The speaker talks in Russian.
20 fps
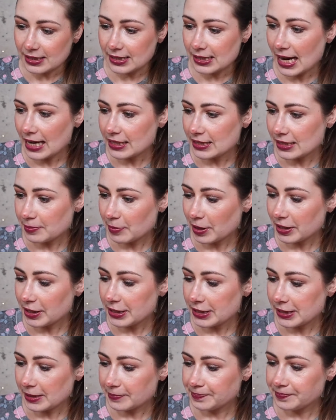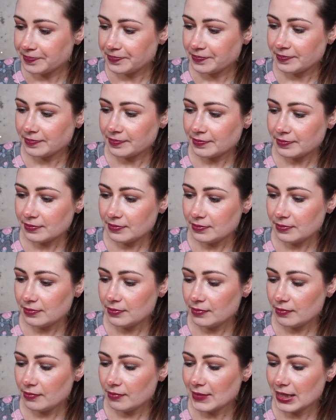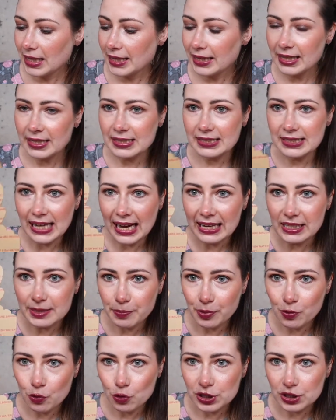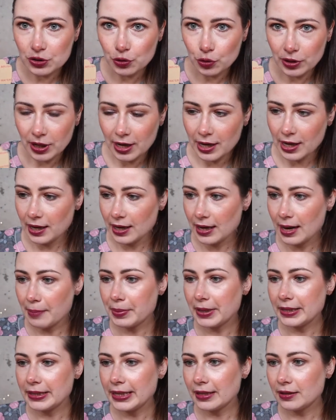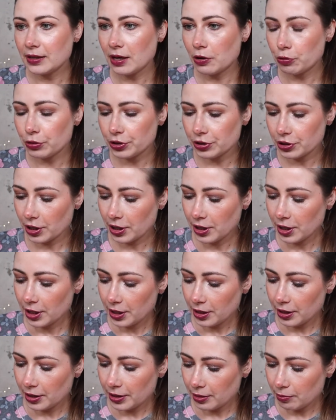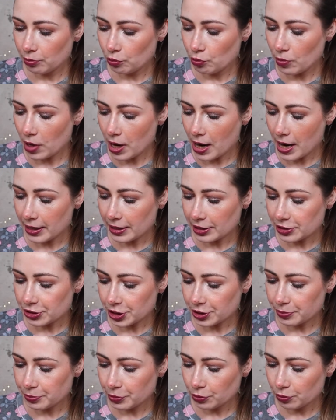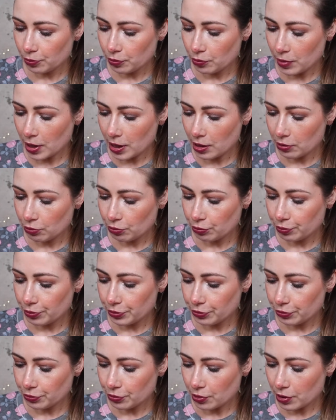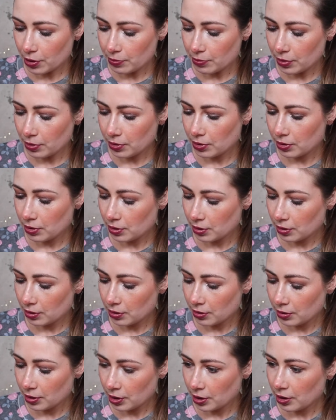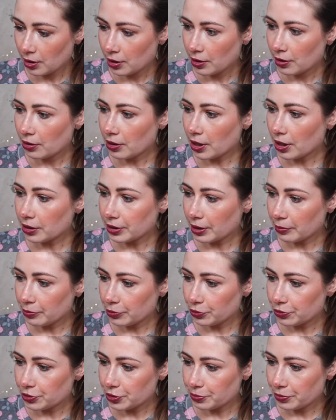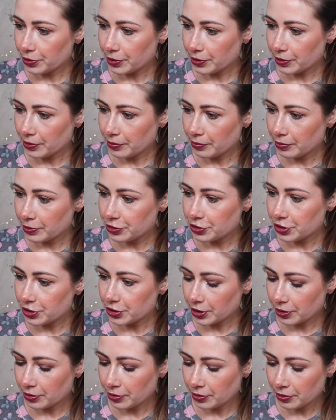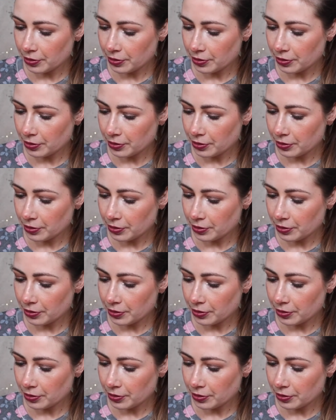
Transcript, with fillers: сзади, смотрите, э, сзади просто он а, обклеен какой-то а, бумагой. Сейчас мы эту бумагу берем. Как нам ее теперь? Подождите.